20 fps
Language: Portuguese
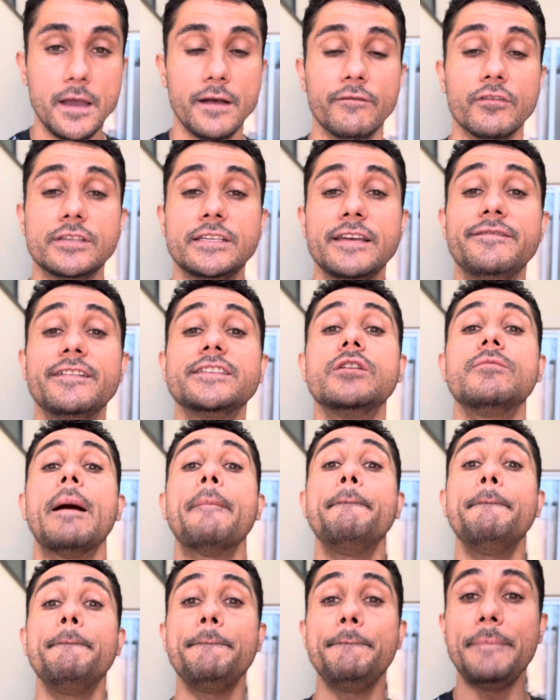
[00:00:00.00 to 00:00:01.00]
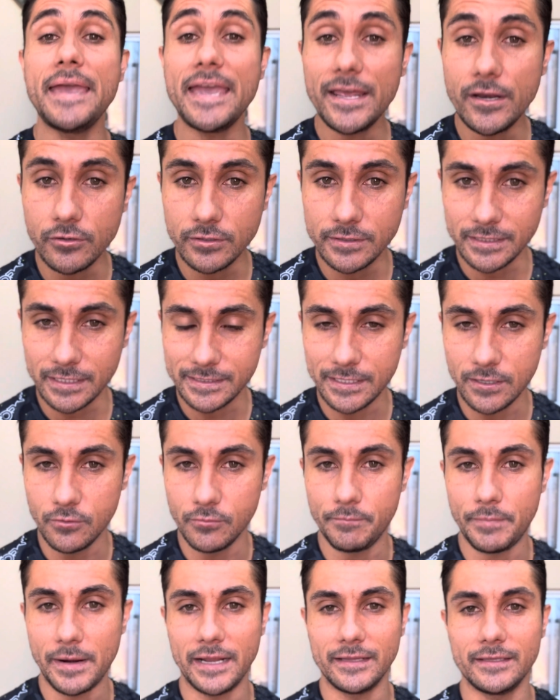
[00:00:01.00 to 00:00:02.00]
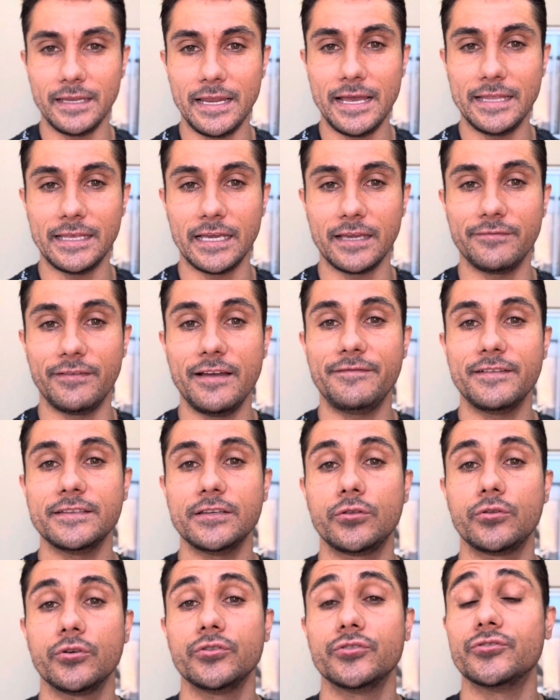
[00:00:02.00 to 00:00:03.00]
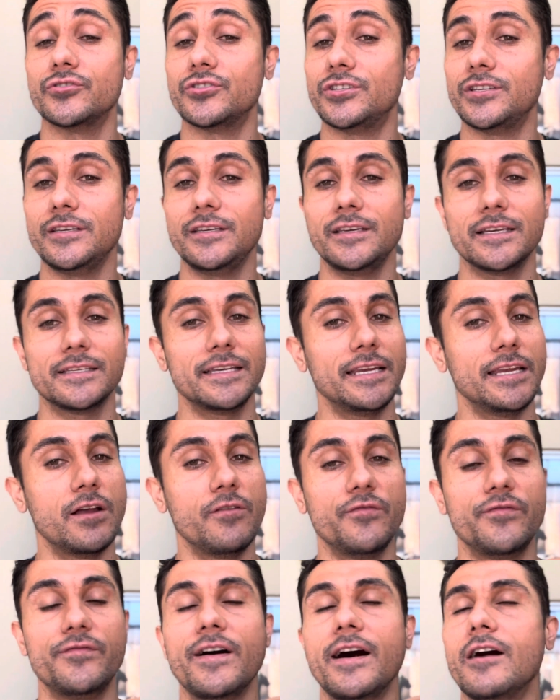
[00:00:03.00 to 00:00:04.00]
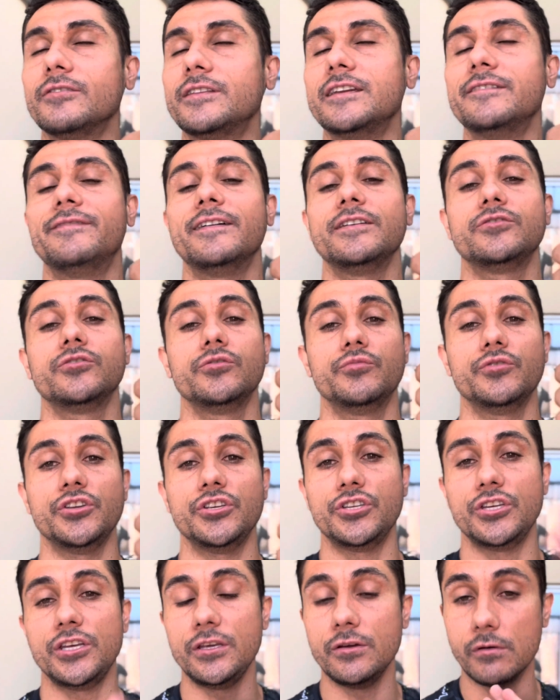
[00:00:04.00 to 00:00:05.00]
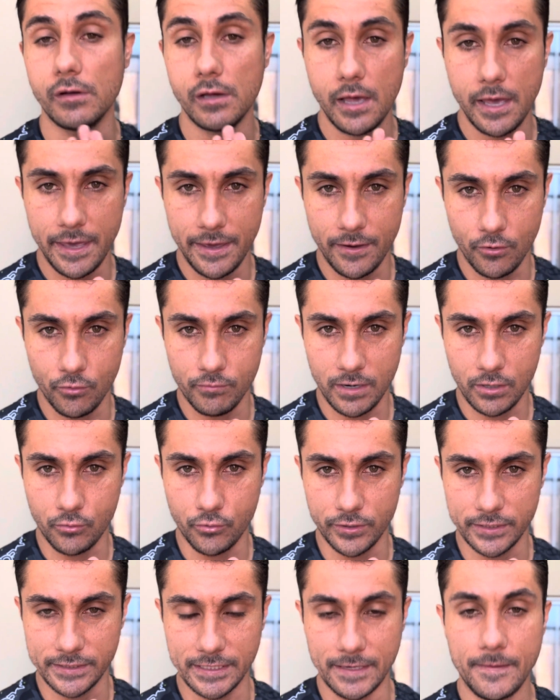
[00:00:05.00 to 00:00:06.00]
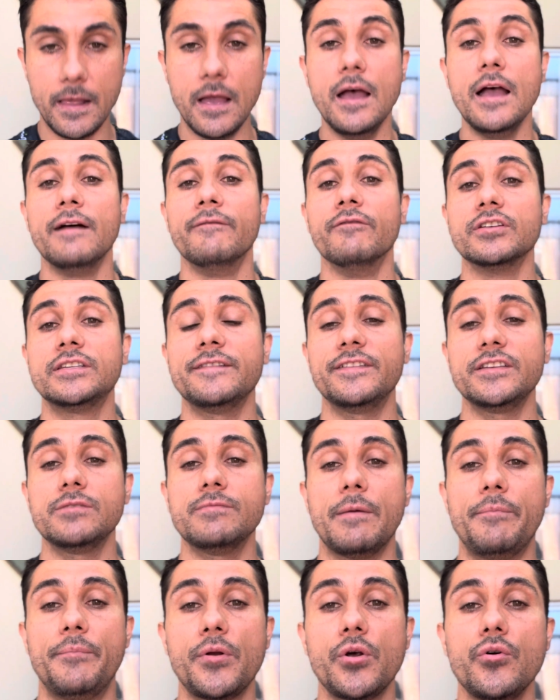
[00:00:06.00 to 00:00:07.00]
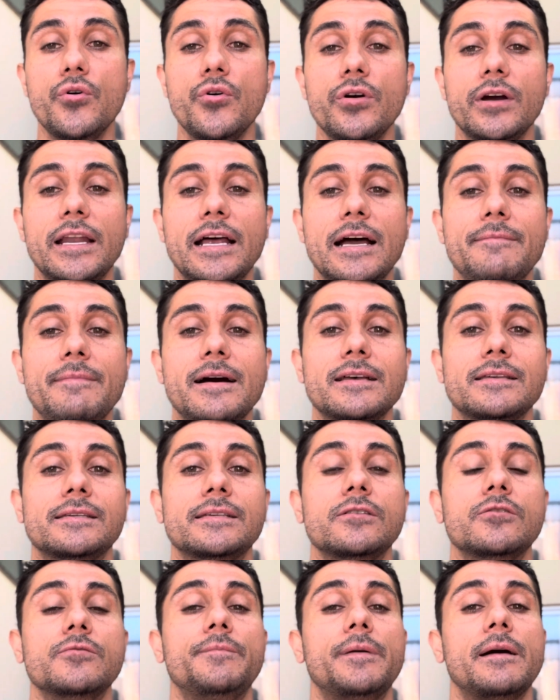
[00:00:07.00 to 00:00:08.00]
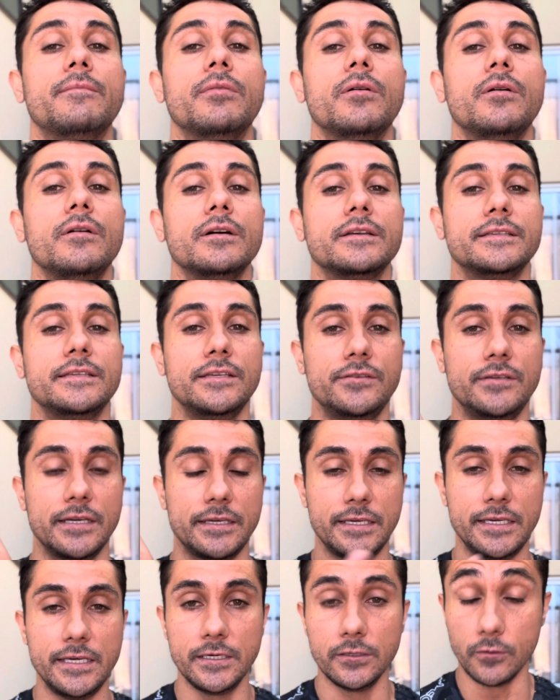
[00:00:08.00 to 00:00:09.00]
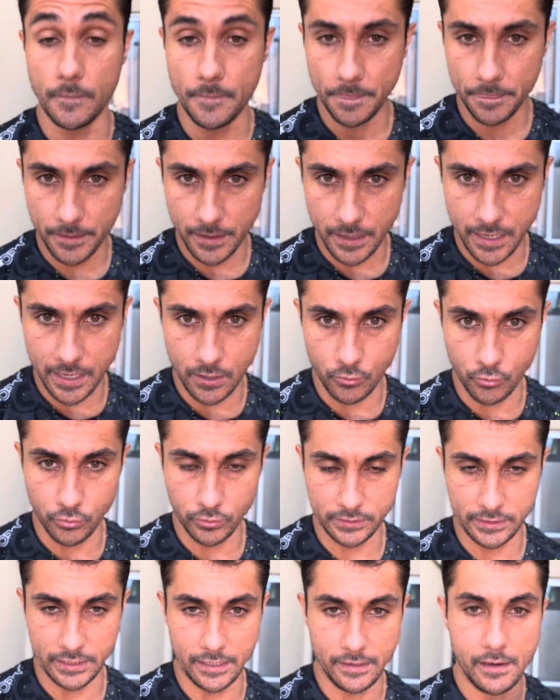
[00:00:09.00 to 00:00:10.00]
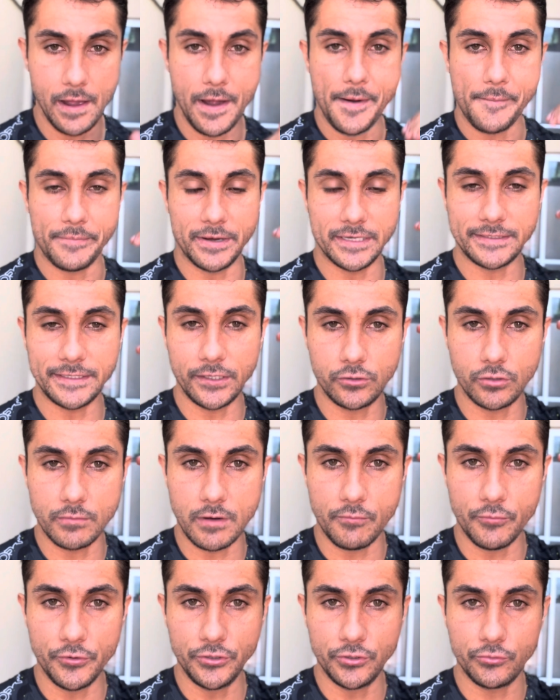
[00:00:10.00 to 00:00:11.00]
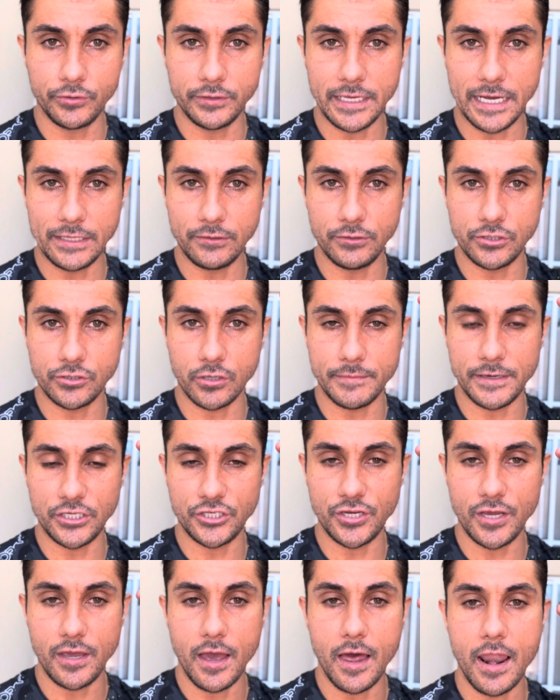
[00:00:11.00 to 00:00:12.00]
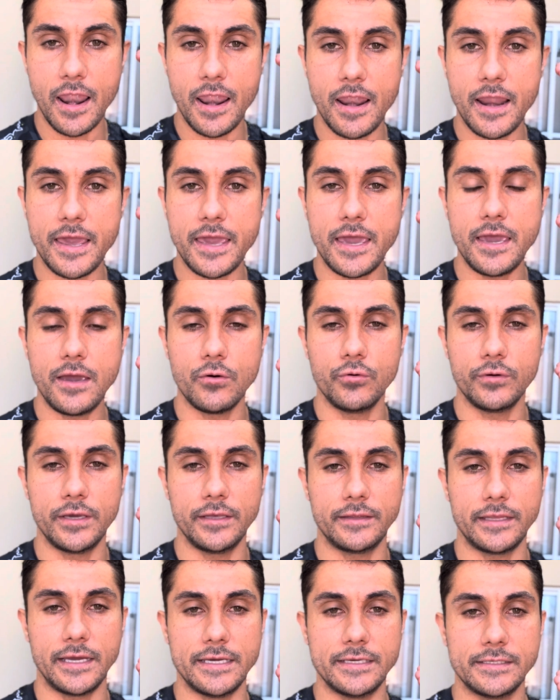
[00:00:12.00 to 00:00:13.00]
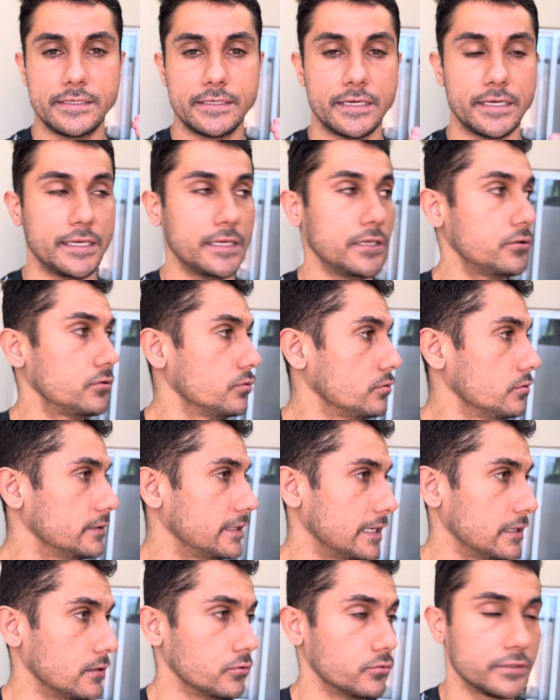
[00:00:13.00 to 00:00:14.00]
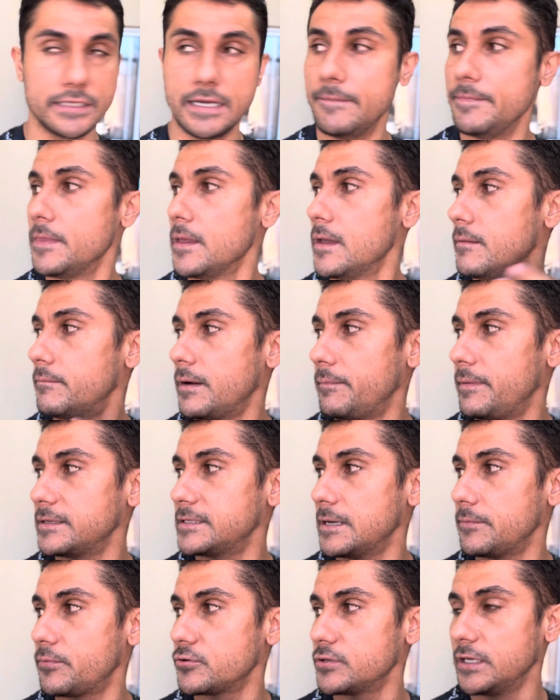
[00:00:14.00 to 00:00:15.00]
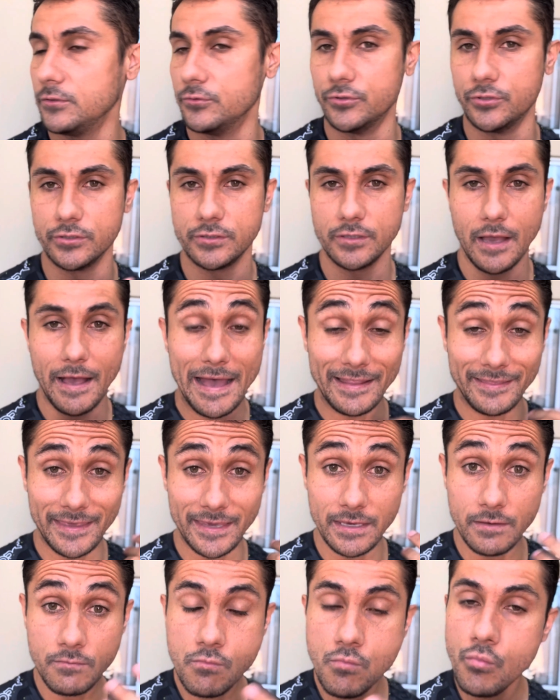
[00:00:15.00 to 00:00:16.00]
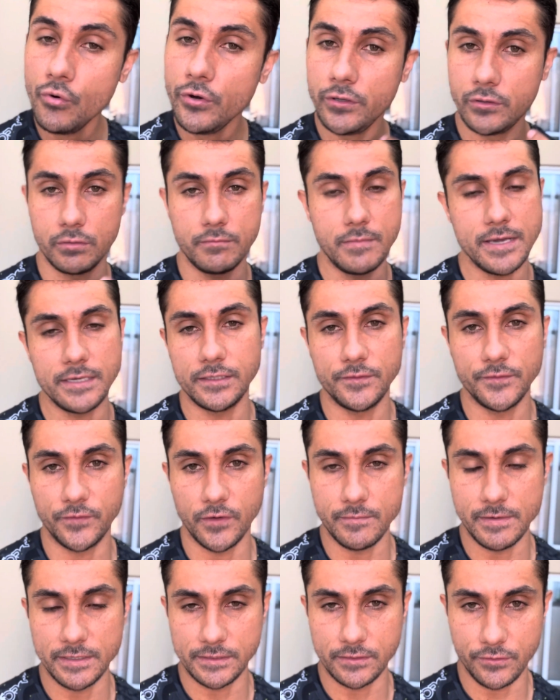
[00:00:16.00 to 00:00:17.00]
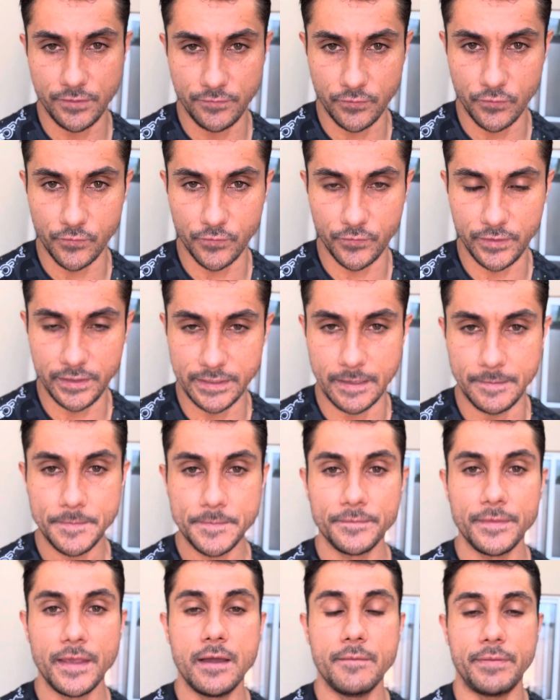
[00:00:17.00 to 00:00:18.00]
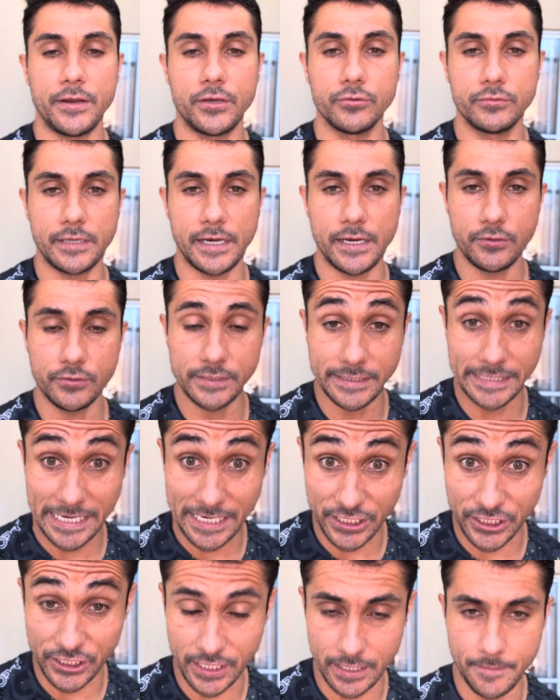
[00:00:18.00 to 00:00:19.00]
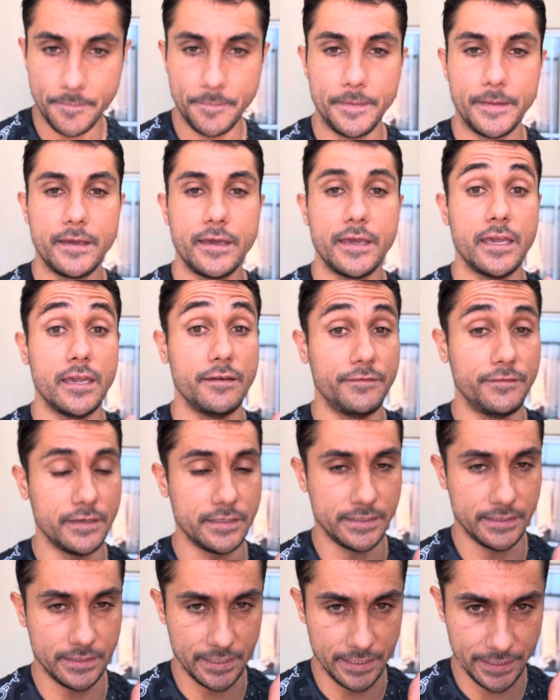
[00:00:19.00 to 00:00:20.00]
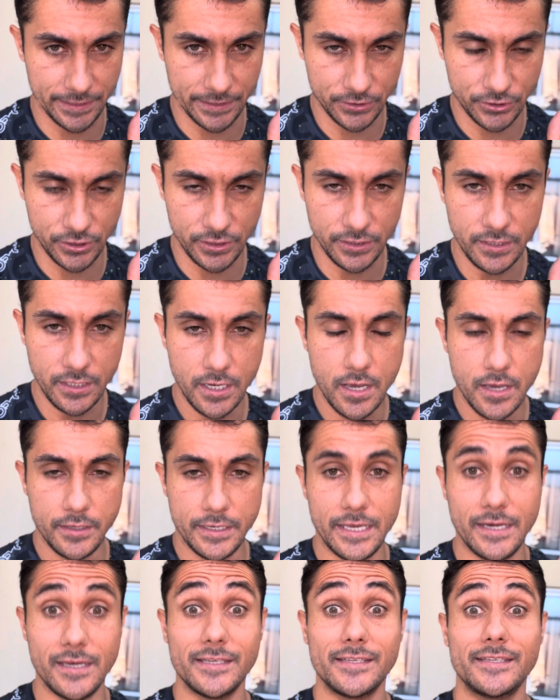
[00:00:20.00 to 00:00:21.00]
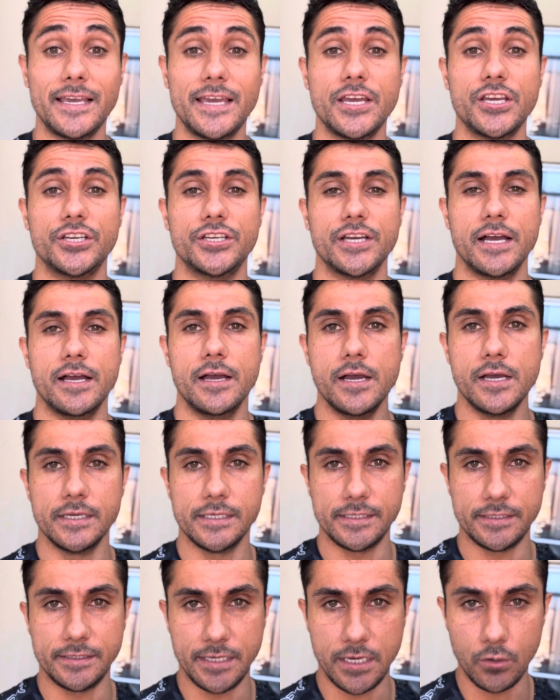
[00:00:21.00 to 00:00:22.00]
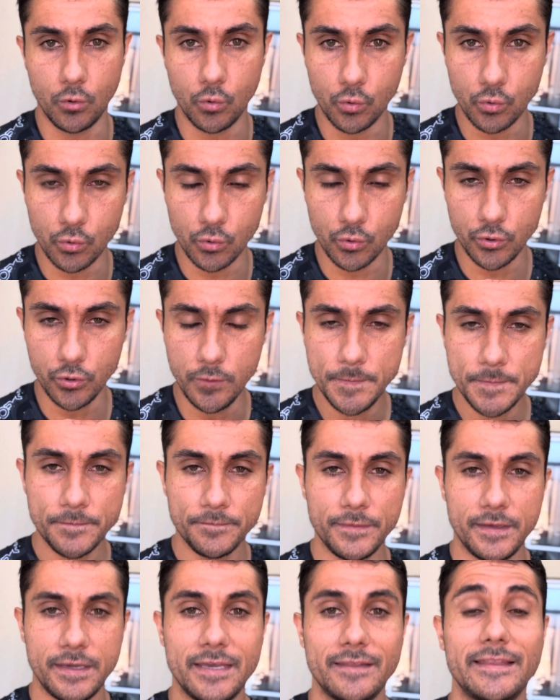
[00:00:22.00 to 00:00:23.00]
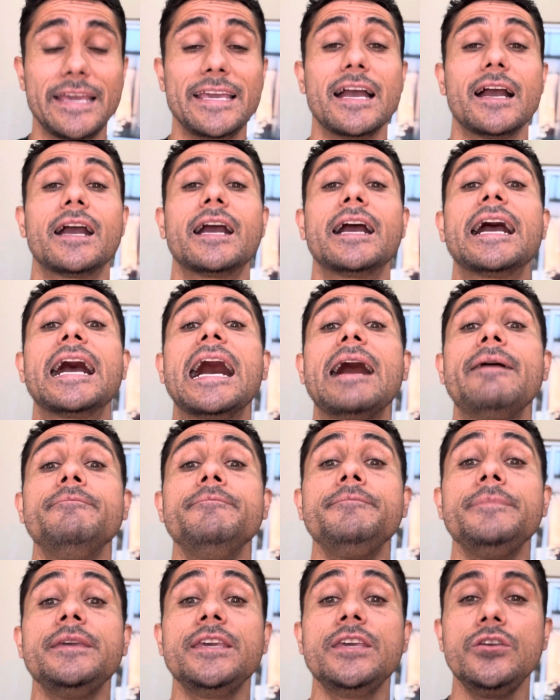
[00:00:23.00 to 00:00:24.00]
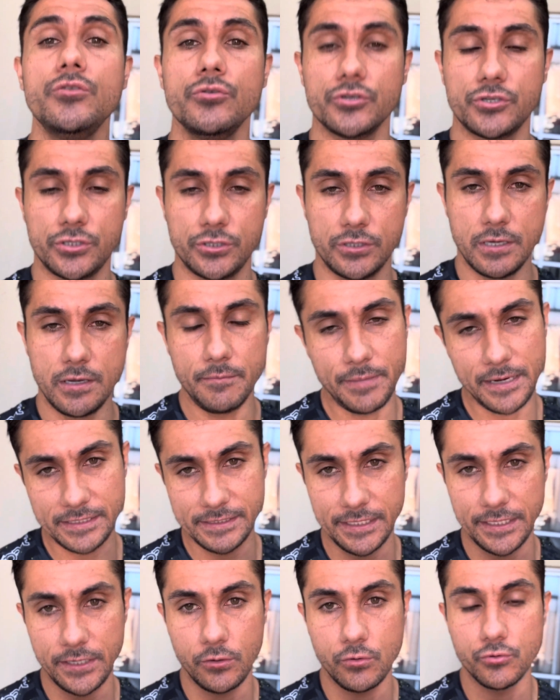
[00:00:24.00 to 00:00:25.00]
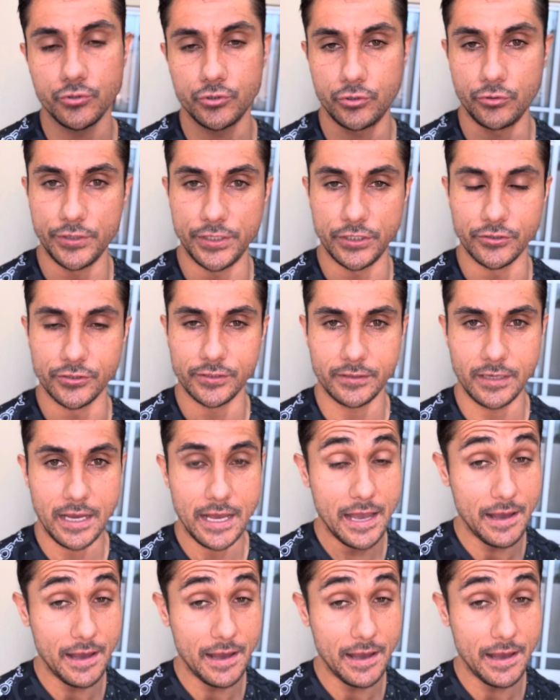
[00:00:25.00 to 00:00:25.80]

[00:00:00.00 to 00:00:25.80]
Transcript: Você fazer uma periodização para atleta que vai fazer todos os dias, ele não falta, ele faz tudo bonitinho, é uma coisa. Você fazer uma programação para boxe, isso e aquilo, é outra. Mas tem que tomar muito cuidado em somente ler o que está escrito na lousa para passar para os alunos. Tem muito mais informação envolvida para que o treino seja eficiente, que ele seja seguro e tenha caminhos para serem construídos.